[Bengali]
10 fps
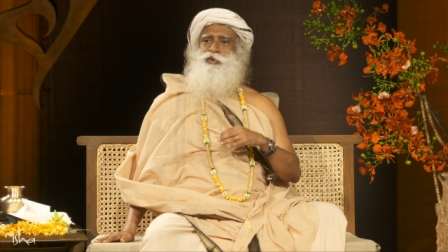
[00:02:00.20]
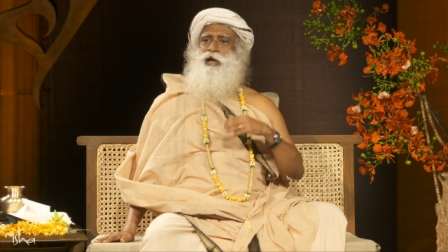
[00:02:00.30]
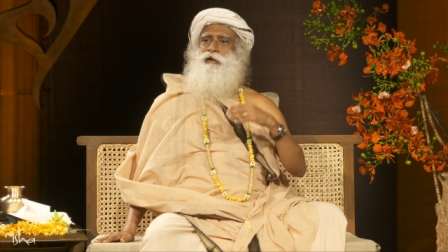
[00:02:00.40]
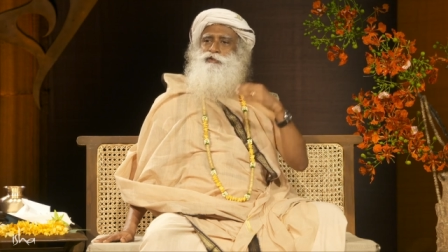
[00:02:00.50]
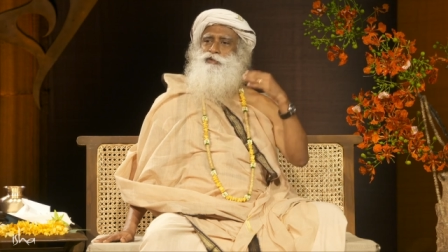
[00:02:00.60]

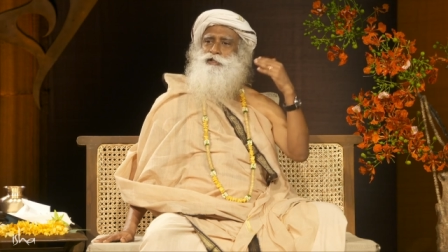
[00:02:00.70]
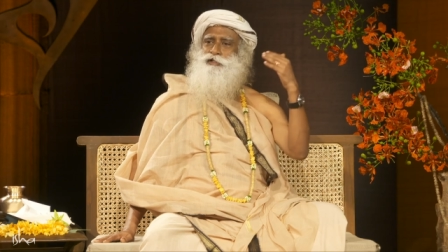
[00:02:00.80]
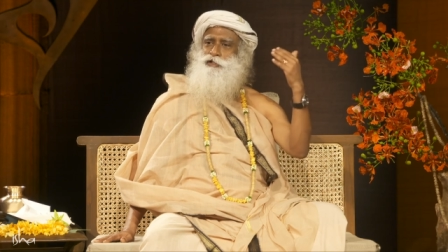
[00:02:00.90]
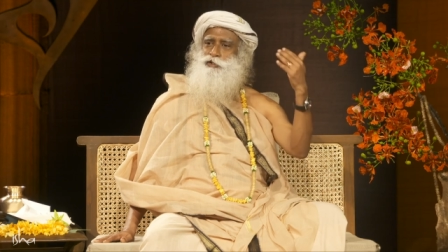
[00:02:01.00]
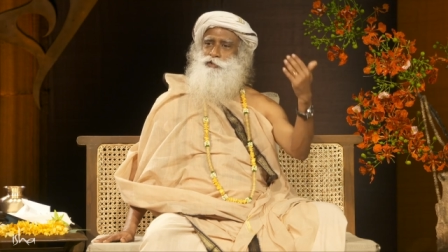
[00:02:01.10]
শিক্ষা
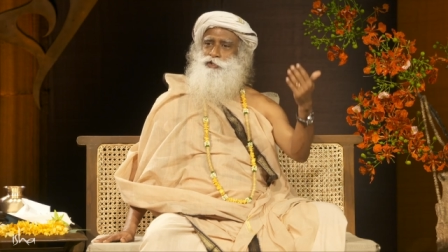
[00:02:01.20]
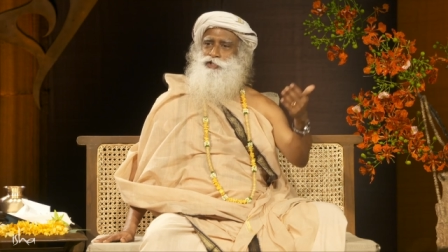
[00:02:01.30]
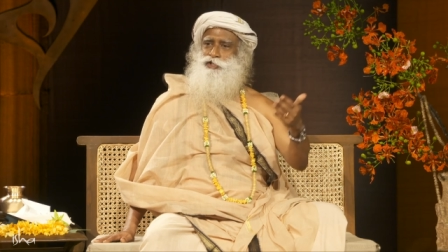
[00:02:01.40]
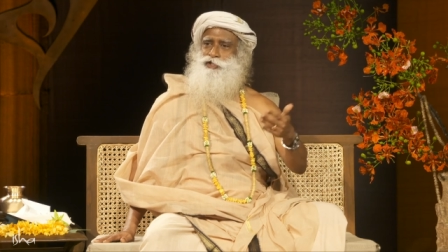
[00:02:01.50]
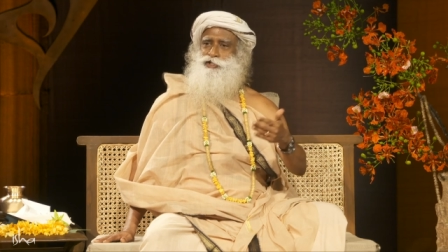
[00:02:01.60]
গ্রহণ
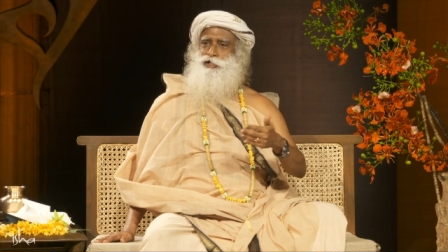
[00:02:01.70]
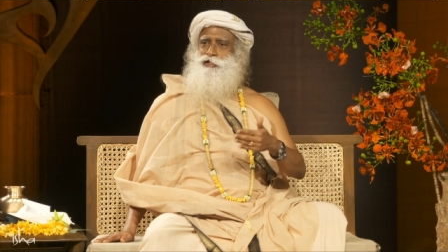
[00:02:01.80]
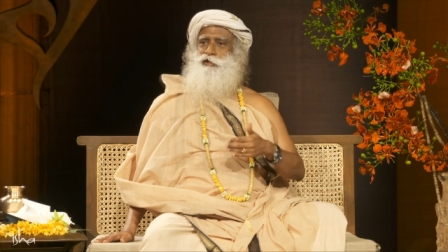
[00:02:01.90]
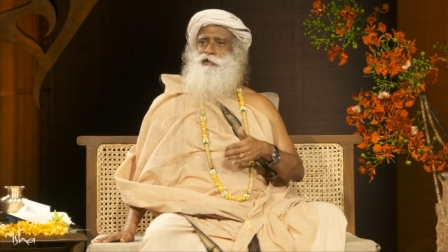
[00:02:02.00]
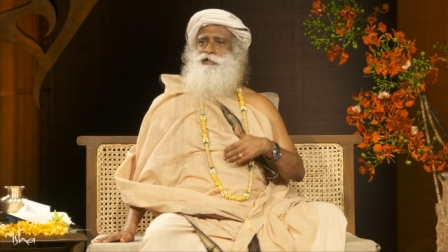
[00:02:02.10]
করতে বা
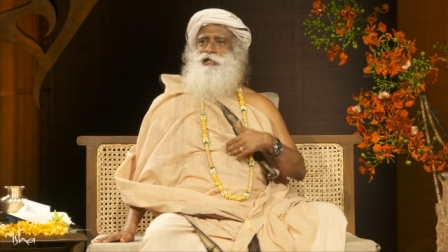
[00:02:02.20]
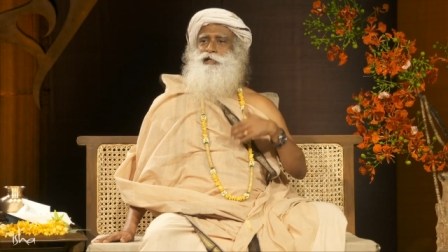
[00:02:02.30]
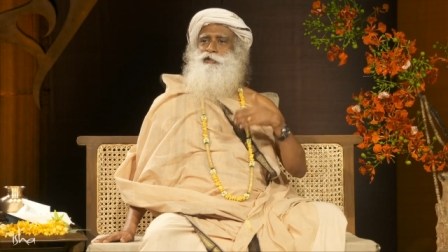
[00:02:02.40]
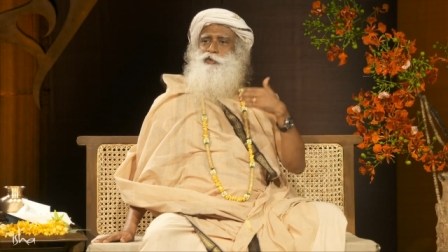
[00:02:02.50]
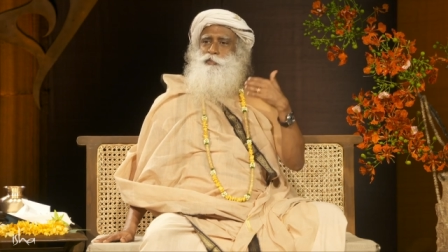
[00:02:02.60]

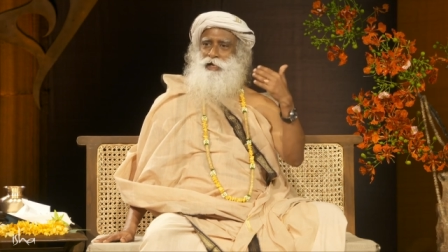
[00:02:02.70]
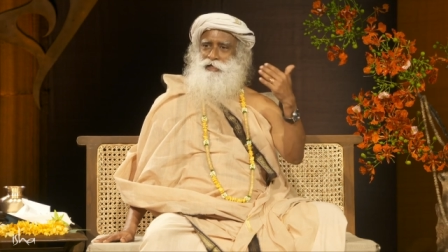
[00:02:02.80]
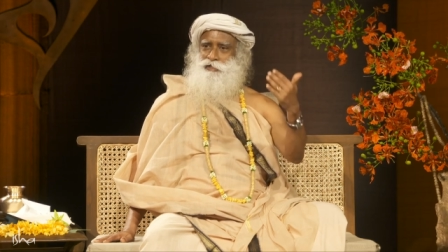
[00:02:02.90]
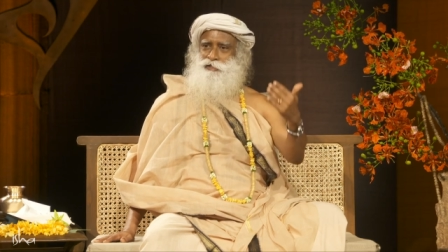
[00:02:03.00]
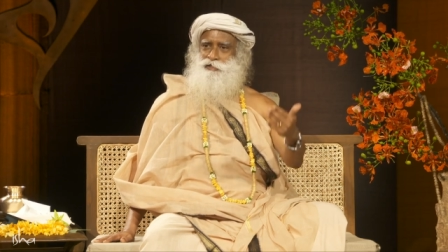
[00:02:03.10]
নতুন কোনো
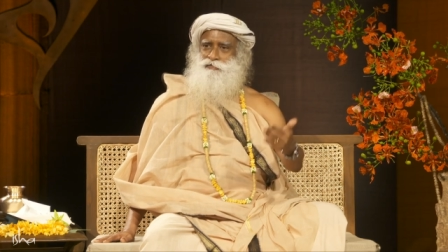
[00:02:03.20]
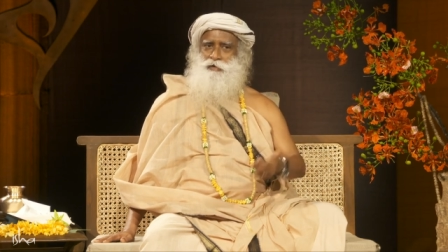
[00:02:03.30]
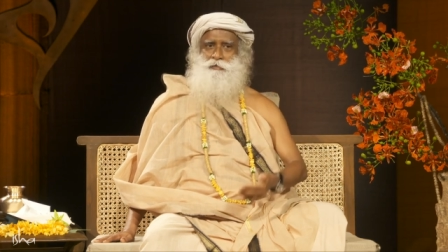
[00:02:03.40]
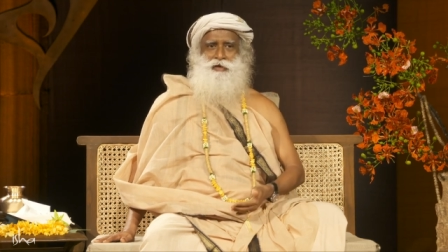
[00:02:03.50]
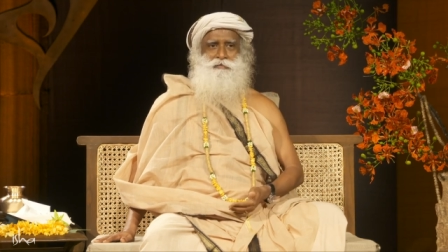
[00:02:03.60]
অভ্যাস
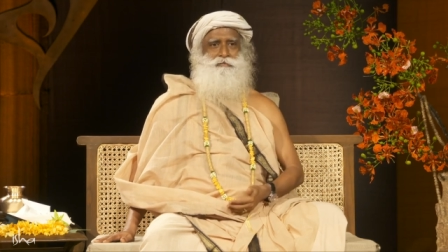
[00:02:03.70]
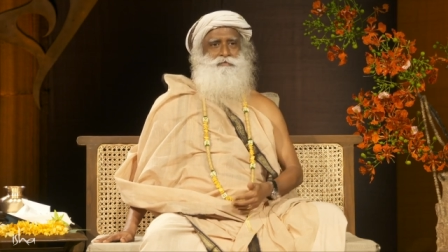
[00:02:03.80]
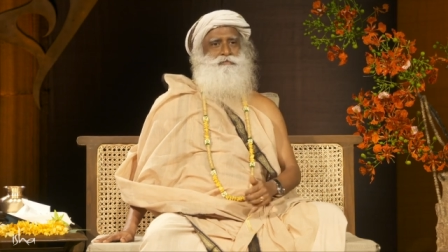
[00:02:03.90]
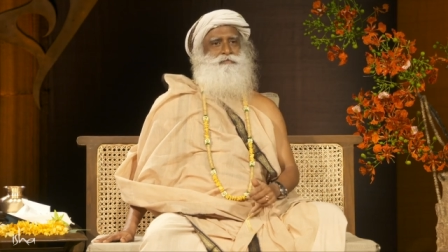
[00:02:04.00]
শিখতে তার কাছে